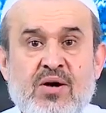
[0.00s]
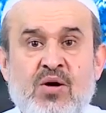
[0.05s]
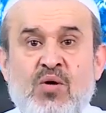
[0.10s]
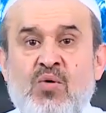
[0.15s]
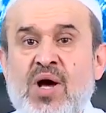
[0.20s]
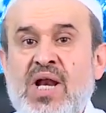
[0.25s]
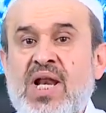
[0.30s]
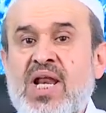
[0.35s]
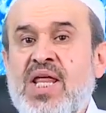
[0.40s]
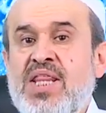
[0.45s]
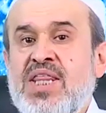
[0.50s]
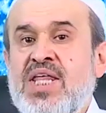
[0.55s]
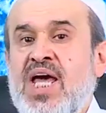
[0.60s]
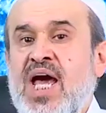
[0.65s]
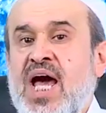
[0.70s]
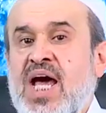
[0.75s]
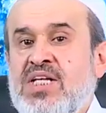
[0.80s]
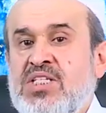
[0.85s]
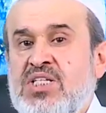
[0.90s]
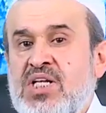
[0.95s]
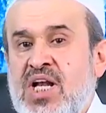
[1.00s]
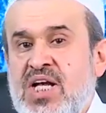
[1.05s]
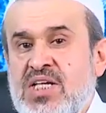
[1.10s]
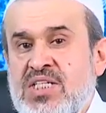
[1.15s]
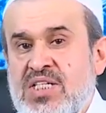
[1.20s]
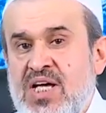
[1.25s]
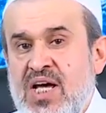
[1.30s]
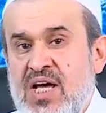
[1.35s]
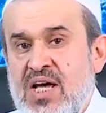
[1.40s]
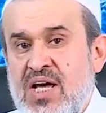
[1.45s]
هو الذي
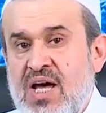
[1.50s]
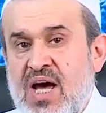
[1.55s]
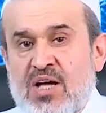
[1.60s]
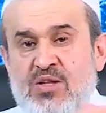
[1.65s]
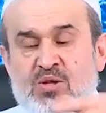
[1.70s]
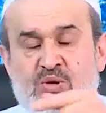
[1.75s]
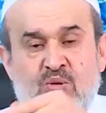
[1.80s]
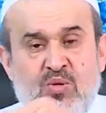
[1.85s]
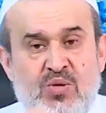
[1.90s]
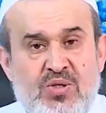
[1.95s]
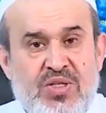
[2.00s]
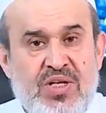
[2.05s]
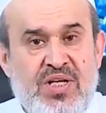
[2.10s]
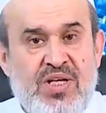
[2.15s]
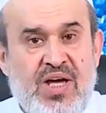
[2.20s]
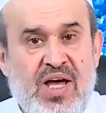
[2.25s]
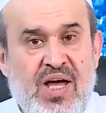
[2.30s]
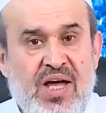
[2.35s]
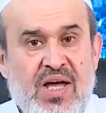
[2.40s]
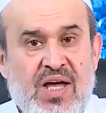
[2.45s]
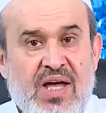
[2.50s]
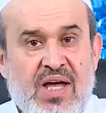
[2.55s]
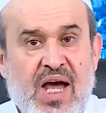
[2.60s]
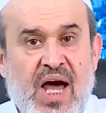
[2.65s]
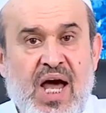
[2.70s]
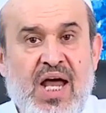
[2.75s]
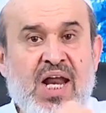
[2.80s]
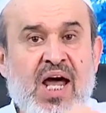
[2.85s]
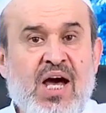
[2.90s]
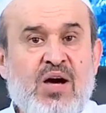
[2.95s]
أجلس الطوسية
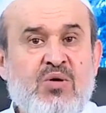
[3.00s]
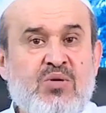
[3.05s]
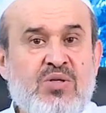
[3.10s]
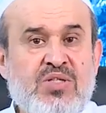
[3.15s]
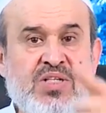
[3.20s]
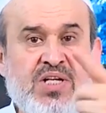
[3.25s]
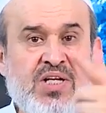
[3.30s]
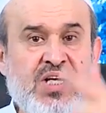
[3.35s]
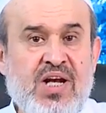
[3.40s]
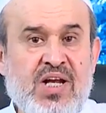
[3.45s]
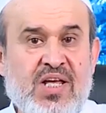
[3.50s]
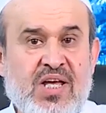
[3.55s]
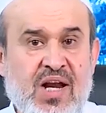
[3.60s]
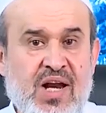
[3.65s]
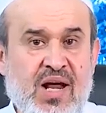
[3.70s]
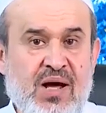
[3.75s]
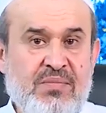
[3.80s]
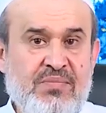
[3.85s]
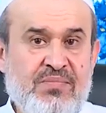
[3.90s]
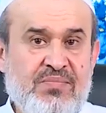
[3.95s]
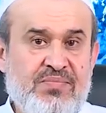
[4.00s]
على كرسي الكلام